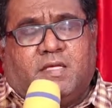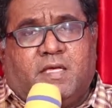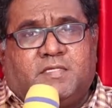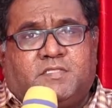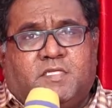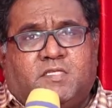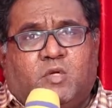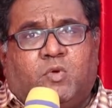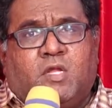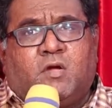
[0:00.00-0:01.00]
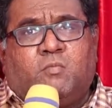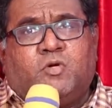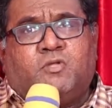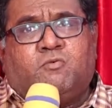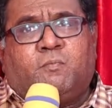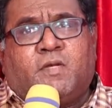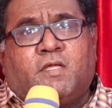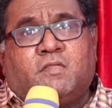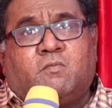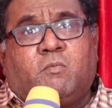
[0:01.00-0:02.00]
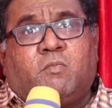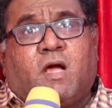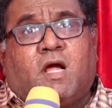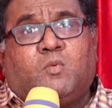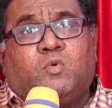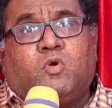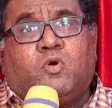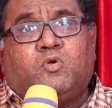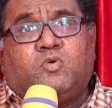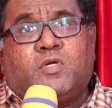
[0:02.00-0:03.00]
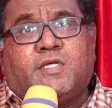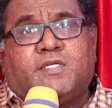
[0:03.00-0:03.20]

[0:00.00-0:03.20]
இயேசு இந்த உலக முடிவு பரியந்தமும் நான் உன்னோடு கூட